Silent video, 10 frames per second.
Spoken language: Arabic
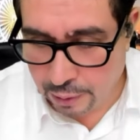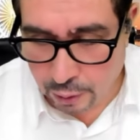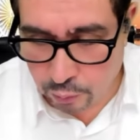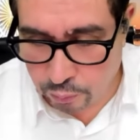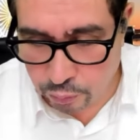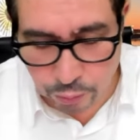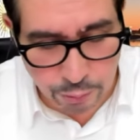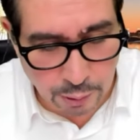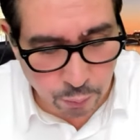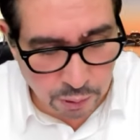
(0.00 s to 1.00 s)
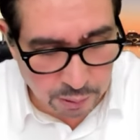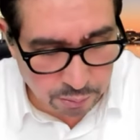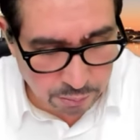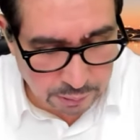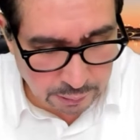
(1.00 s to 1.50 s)
هاو موجود هاو واري
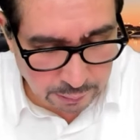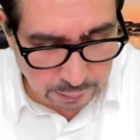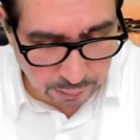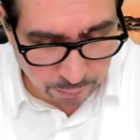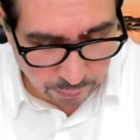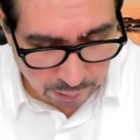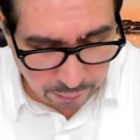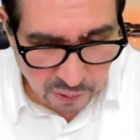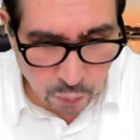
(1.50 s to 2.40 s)
بومدين يتكلم ها